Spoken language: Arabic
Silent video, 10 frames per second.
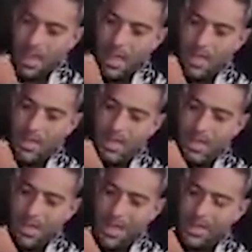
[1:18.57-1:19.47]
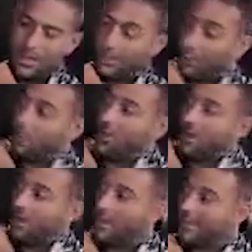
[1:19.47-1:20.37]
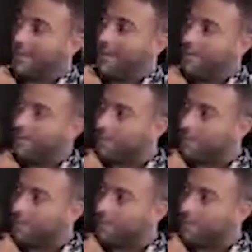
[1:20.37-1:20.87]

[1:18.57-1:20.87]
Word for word: هي هيخسروا من ويست هام